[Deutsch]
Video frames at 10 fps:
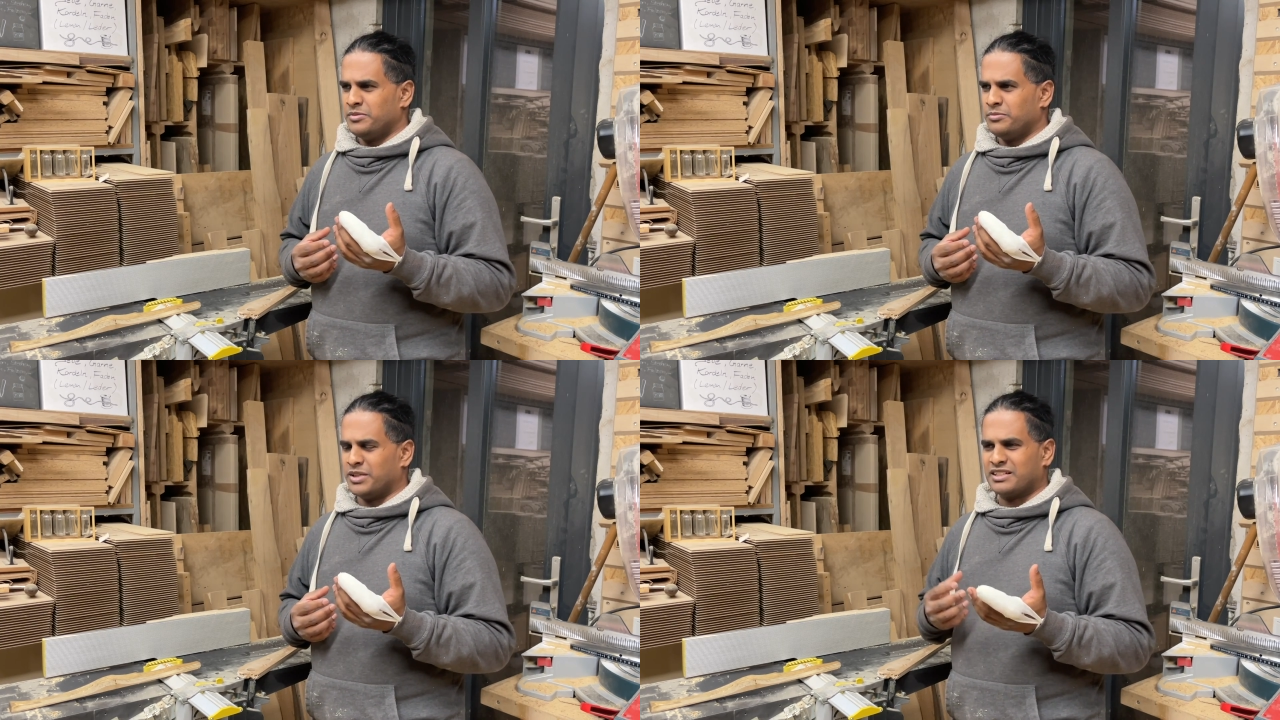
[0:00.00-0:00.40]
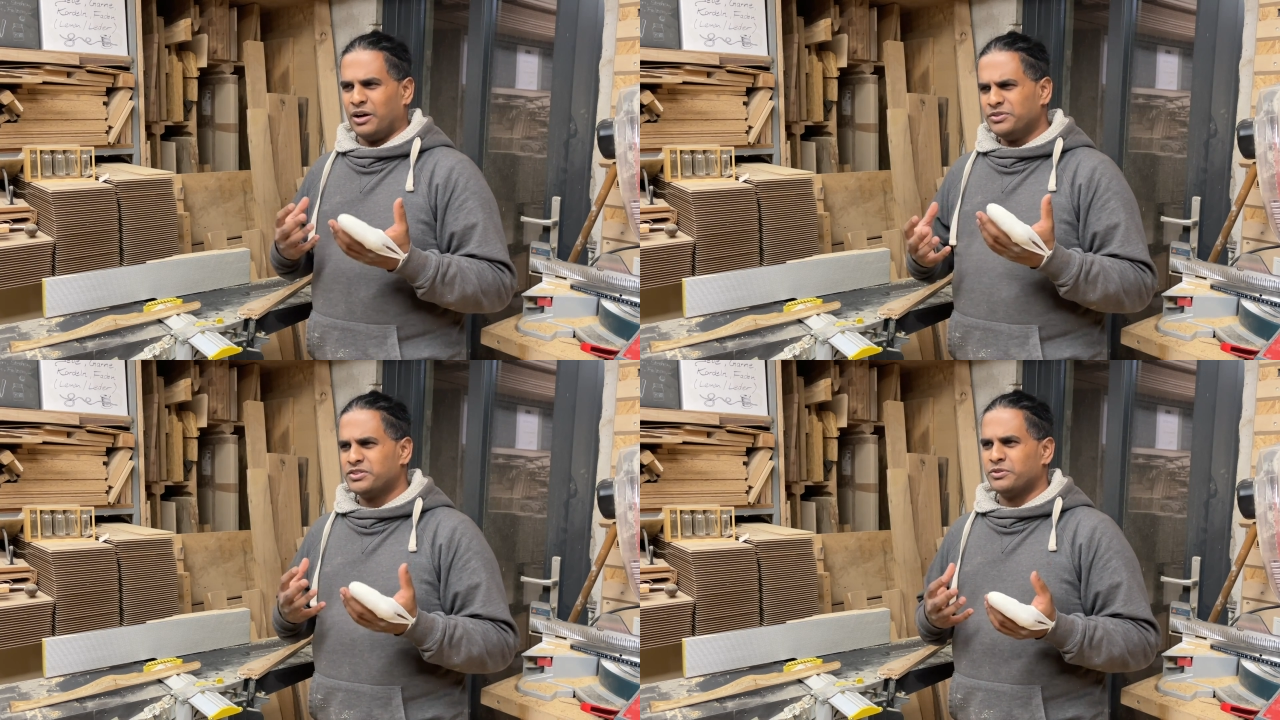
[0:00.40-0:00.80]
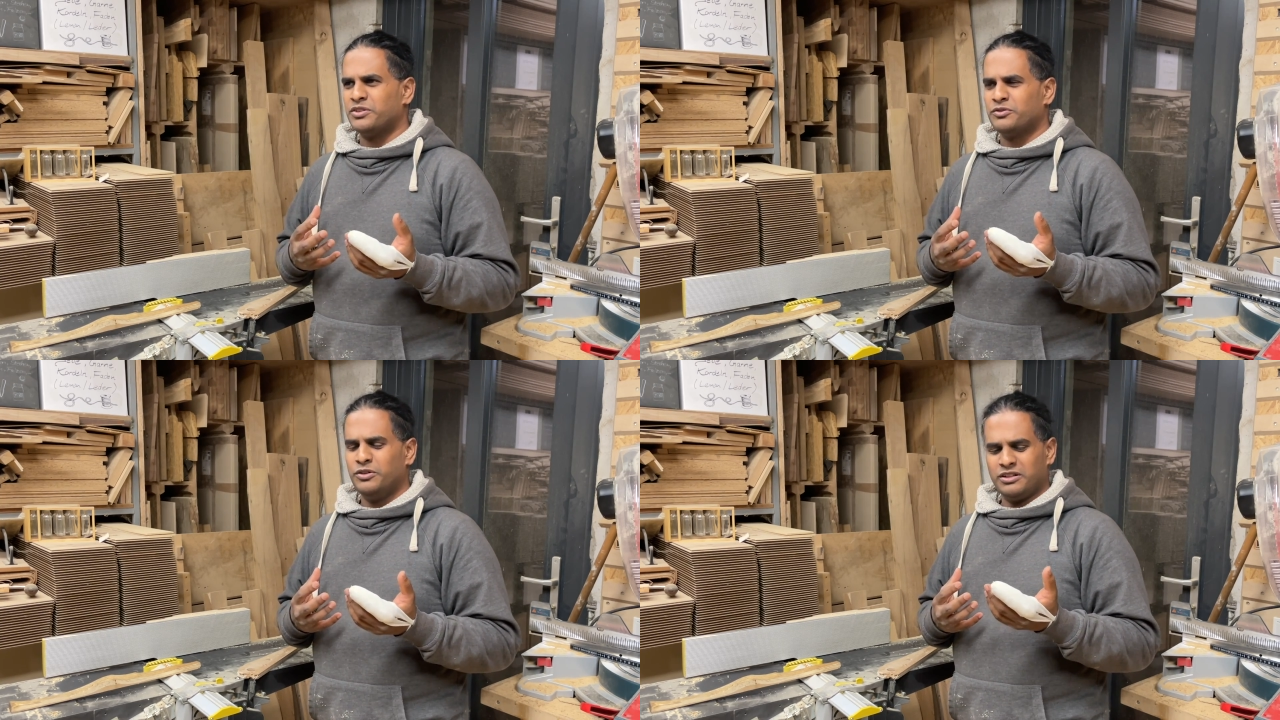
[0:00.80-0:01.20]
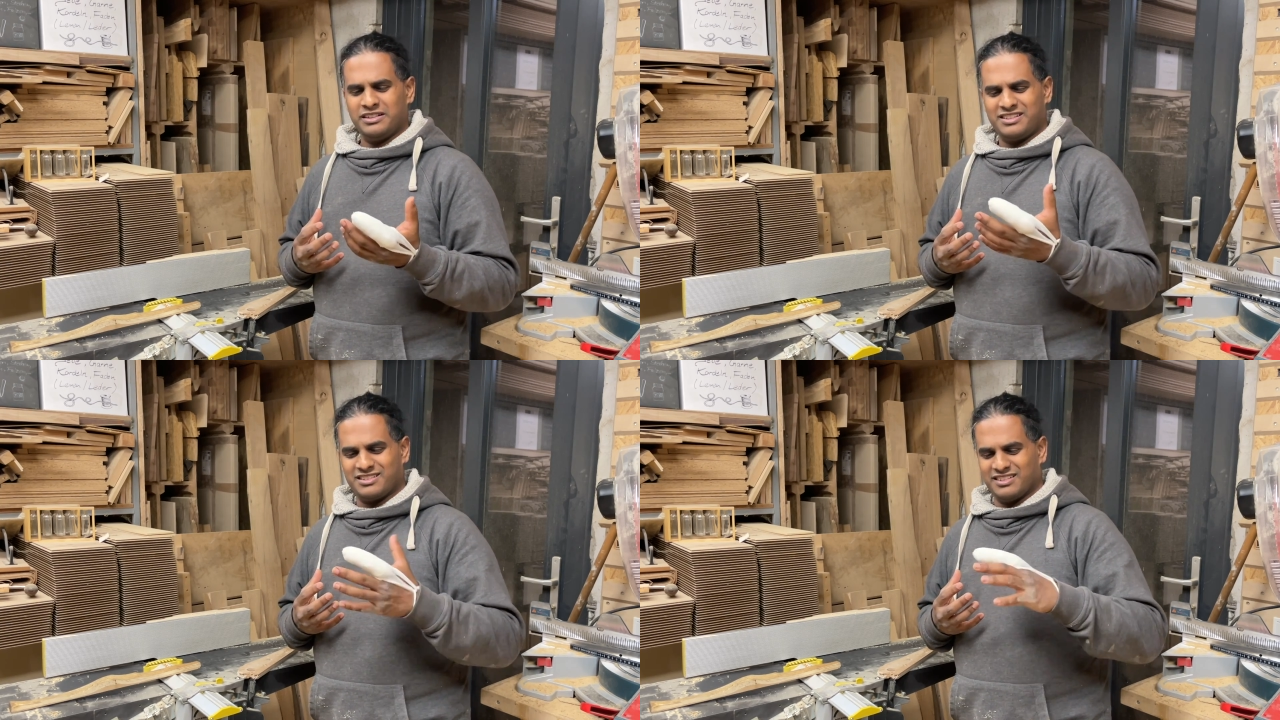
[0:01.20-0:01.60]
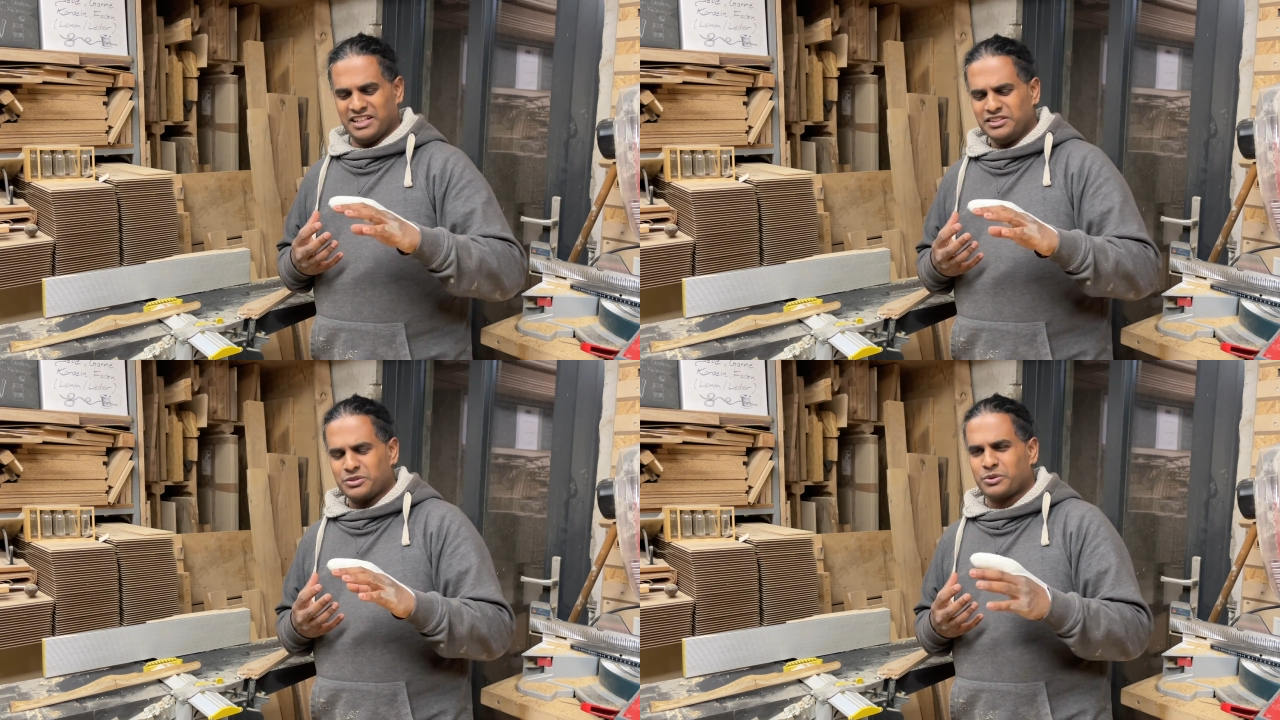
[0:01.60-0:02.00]
Man traut sich auch nicht so wirklich
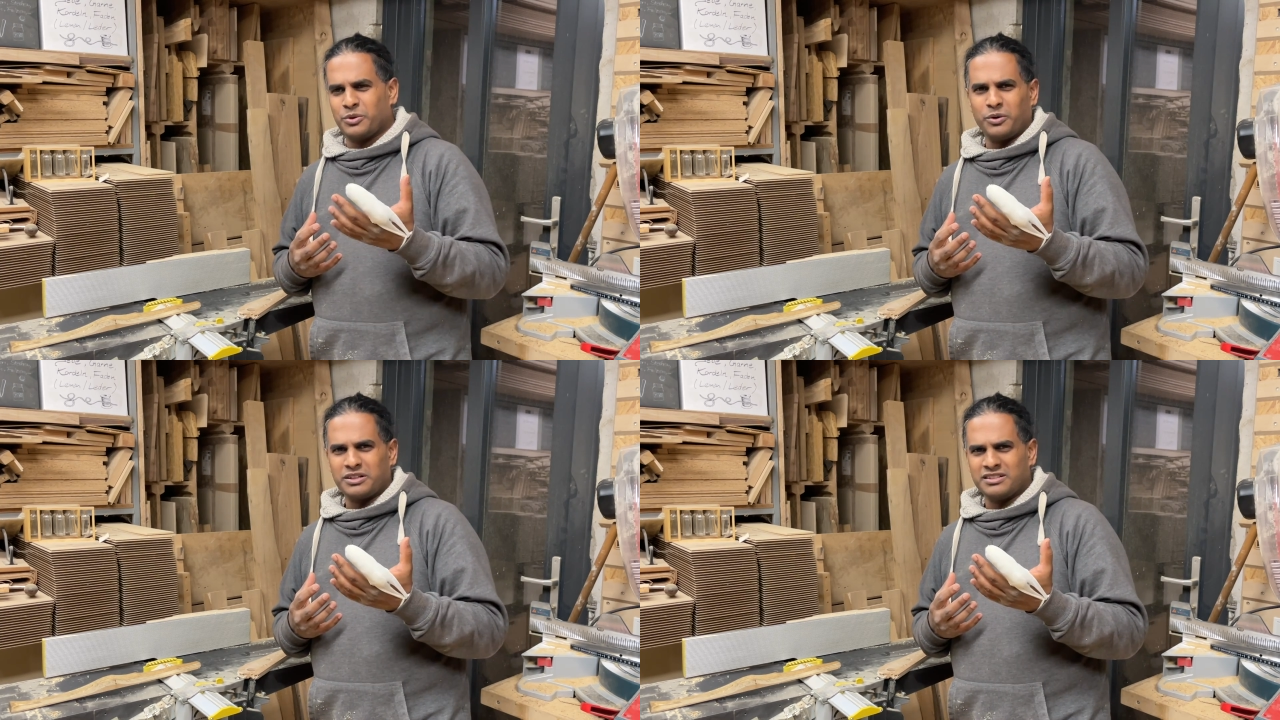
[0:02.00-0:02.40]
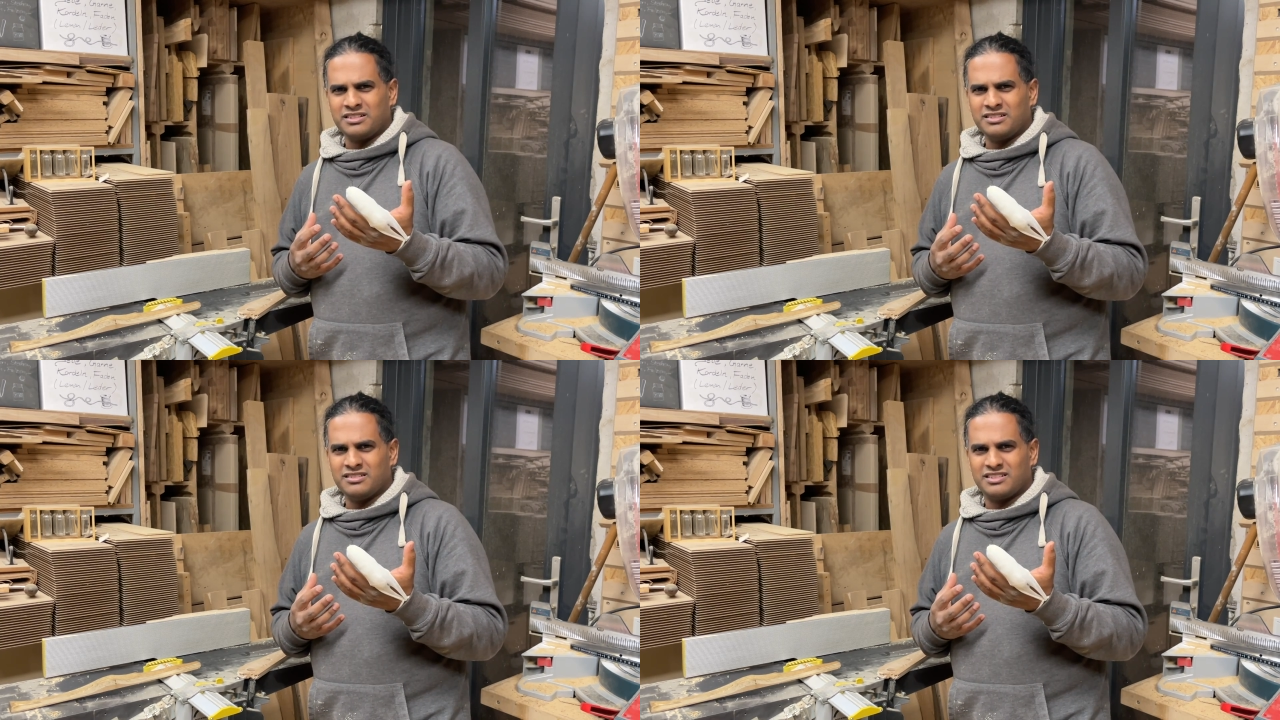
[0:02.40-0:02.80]
hinzugucken,